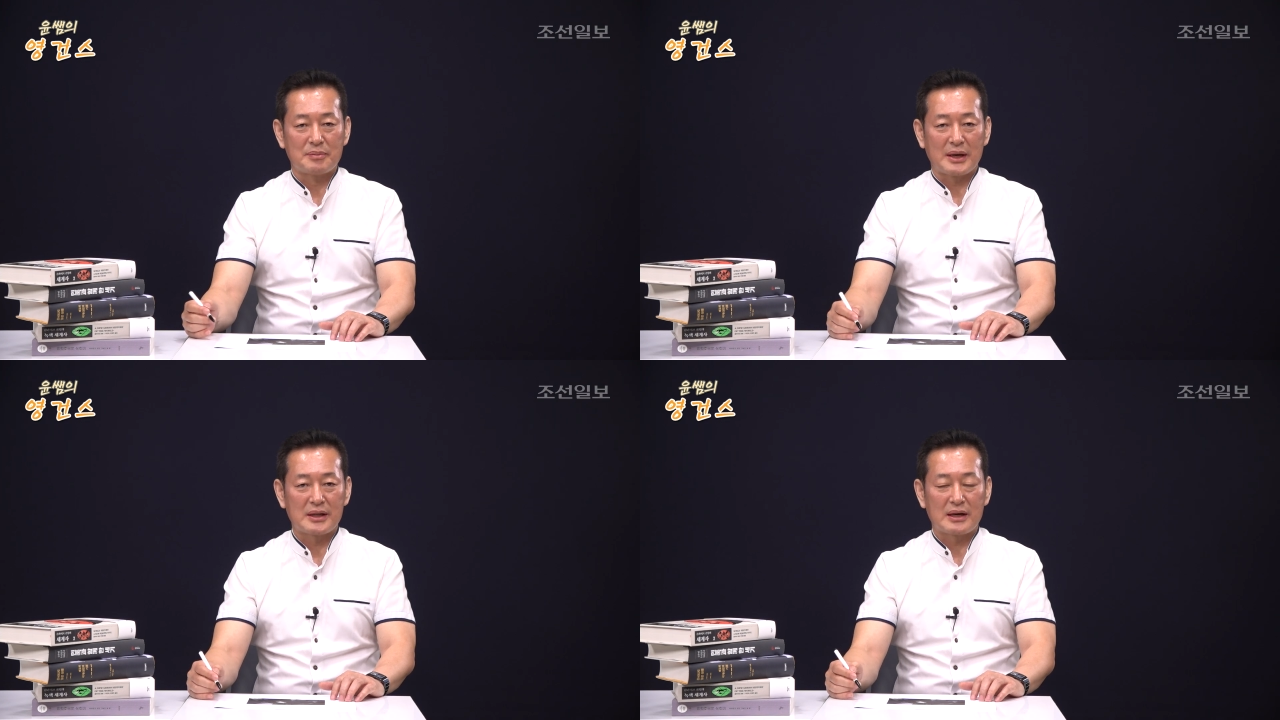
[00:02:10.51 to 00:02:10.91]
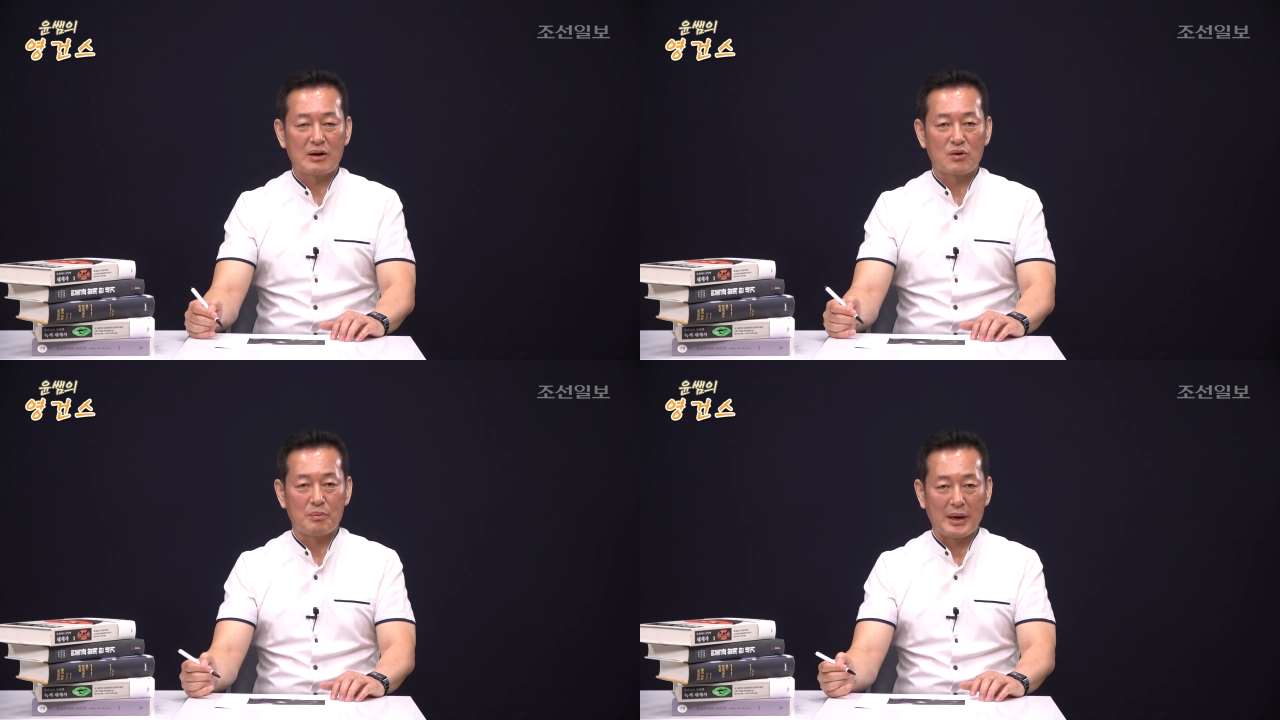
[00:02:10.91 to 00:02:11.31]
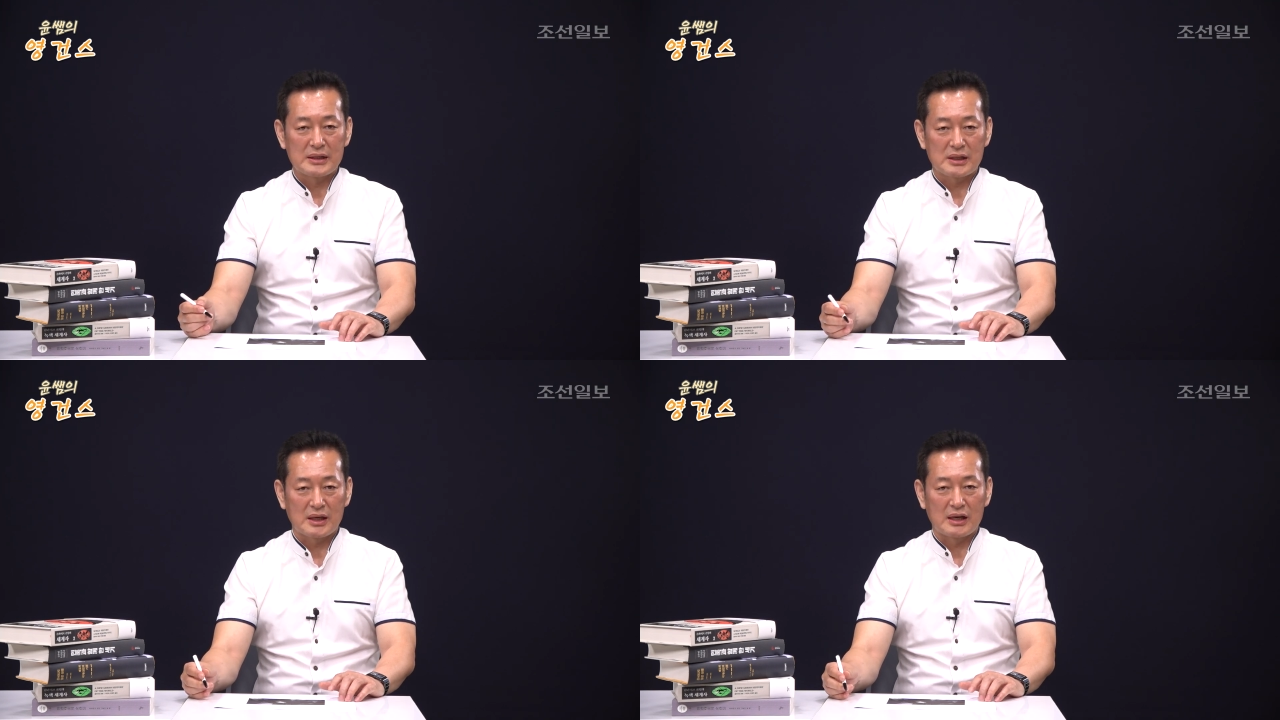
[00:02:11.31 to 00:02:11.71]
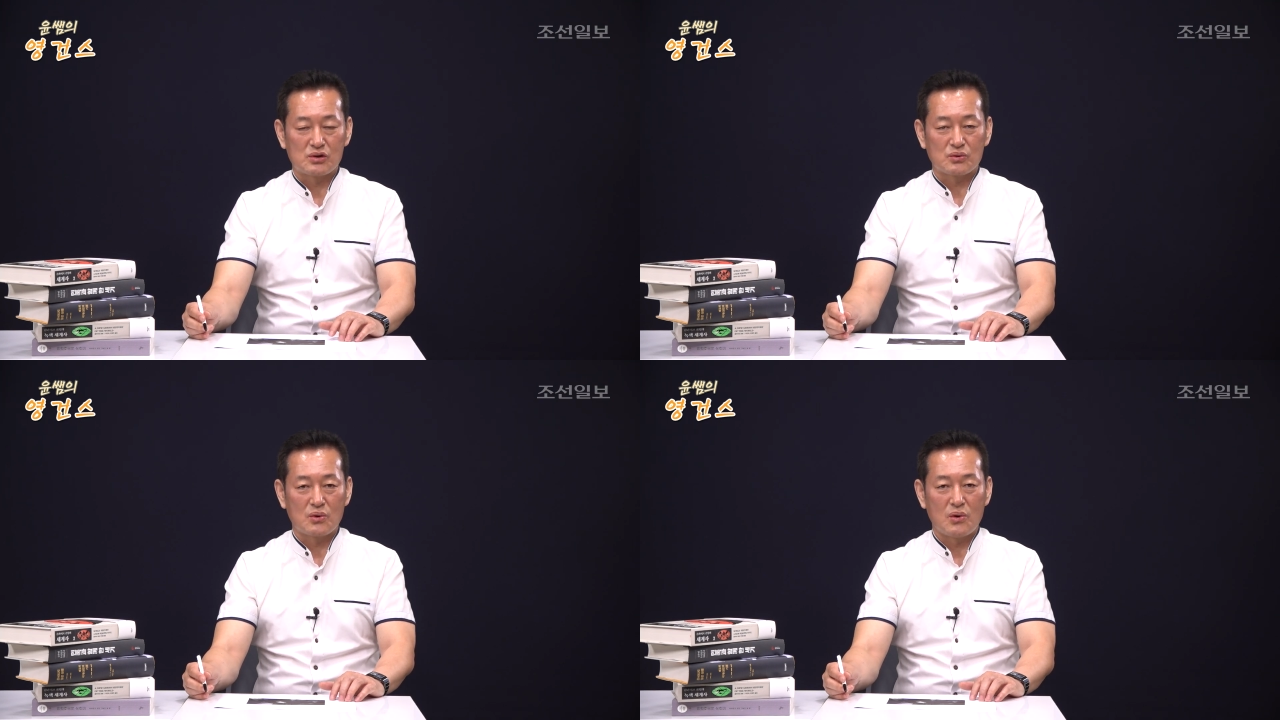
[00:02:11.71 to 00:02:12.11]
배달하고
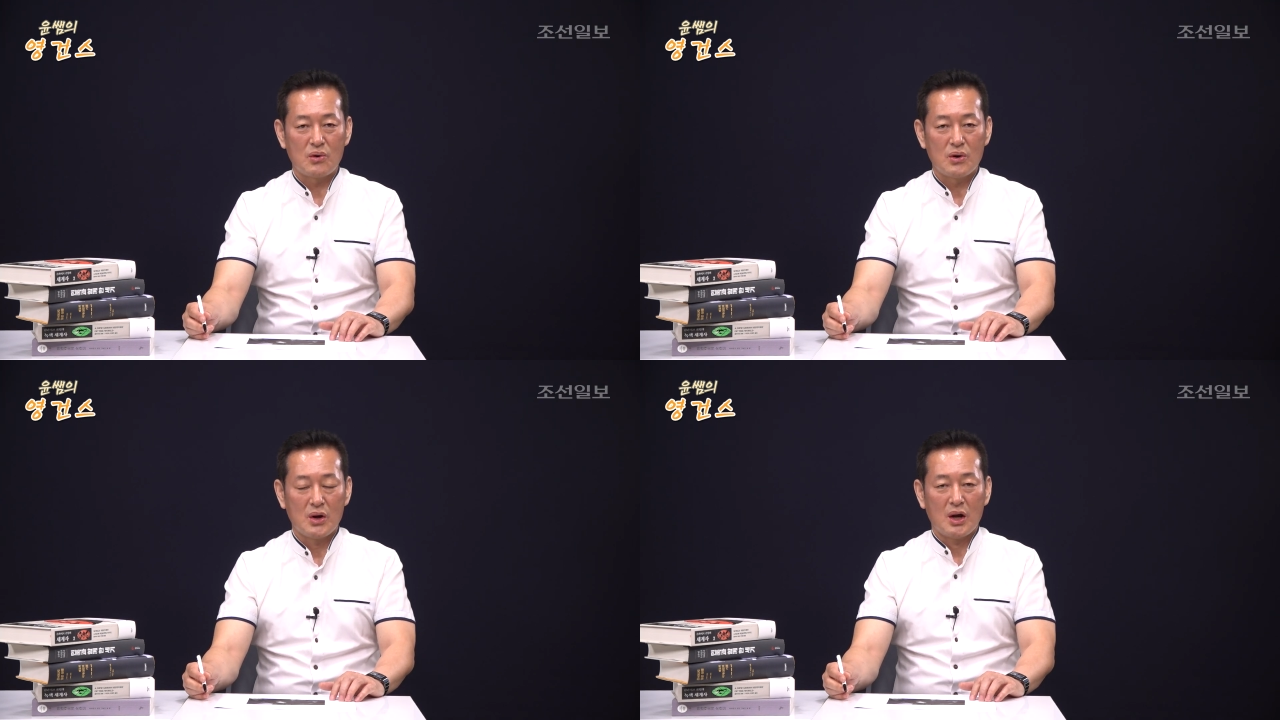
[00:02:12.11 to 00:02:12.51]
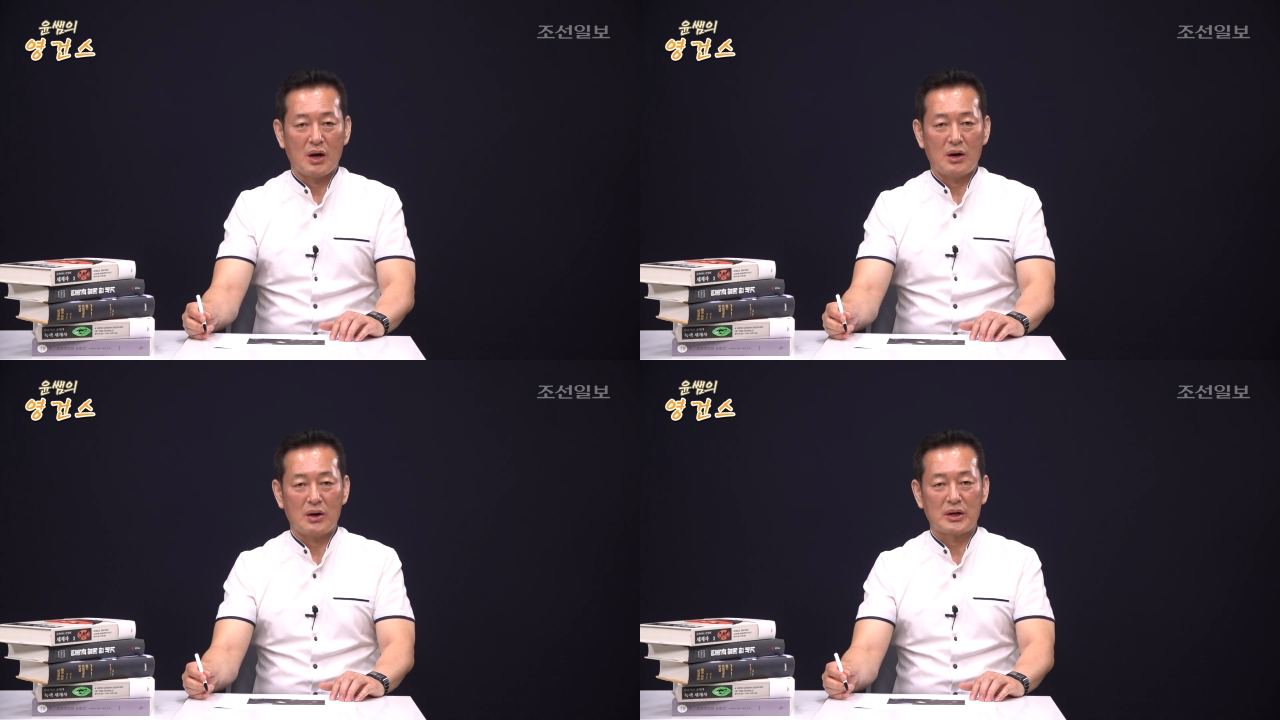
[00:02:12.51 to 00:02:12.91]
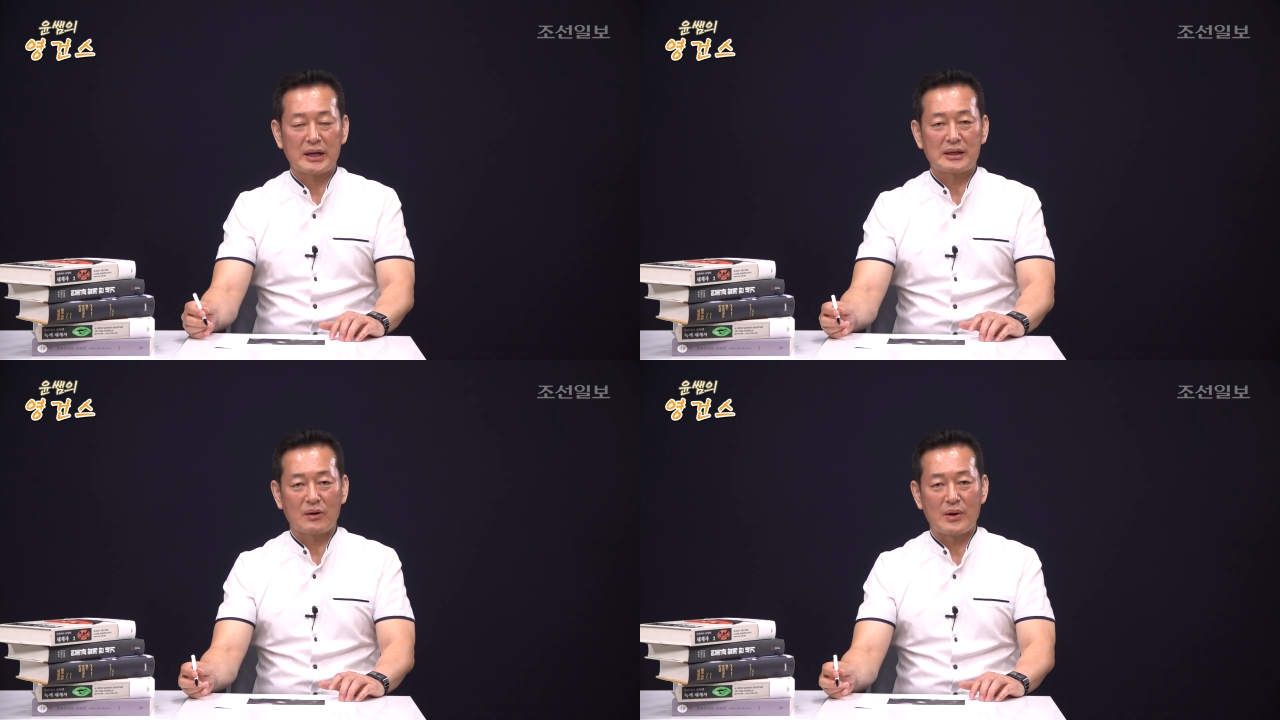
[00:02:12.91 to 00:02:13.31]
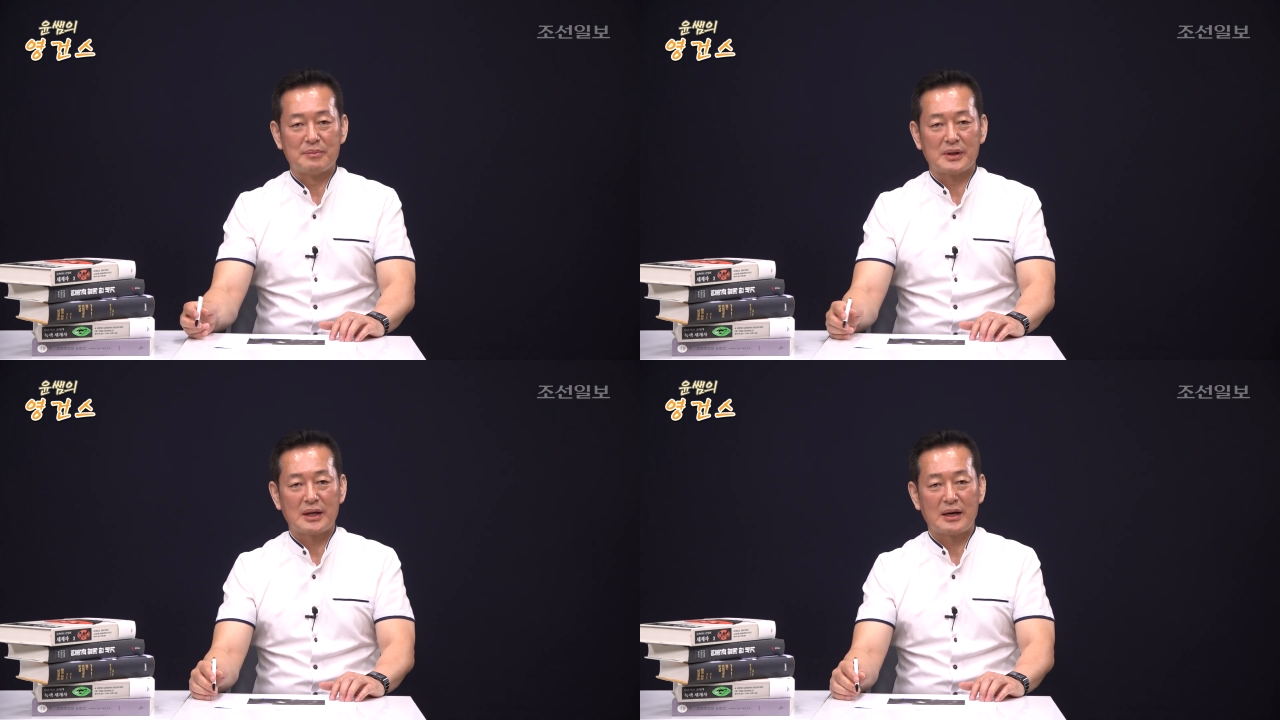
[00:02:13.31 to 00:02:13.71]
배식해주고 어, 그랬다고
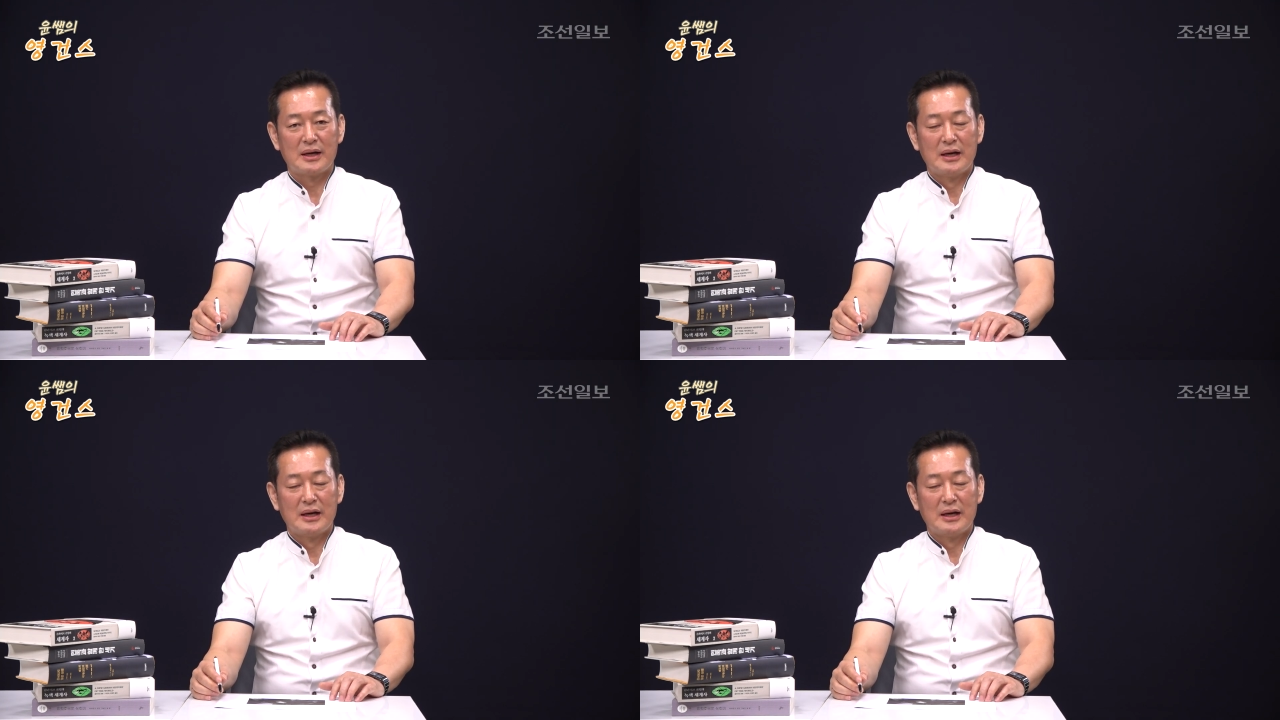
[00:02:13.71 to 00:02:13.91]
합니다.